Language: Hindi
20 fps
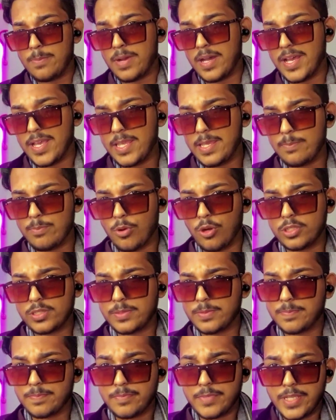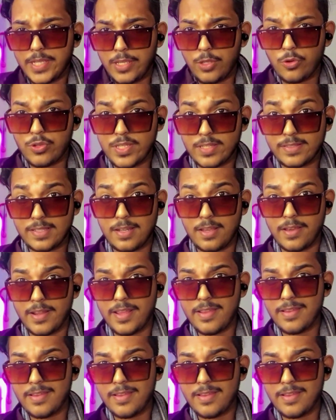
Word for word: भाई बहुत हीरो जैसा लग रहा